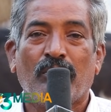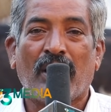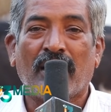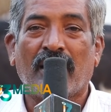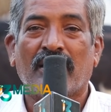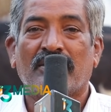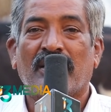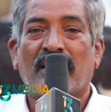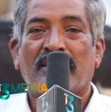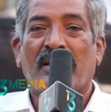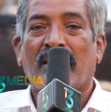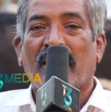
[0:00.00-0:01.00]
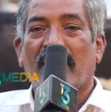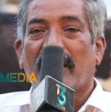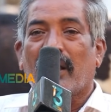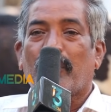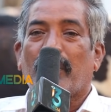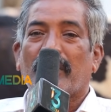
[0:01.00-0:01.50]
బాగా సెలక్షన్
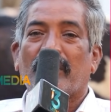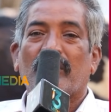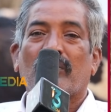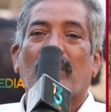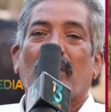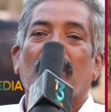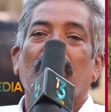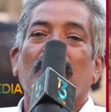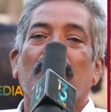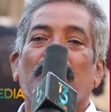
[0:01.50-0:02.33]
నాటిని ఏర్పాటు చేసుకున్నాను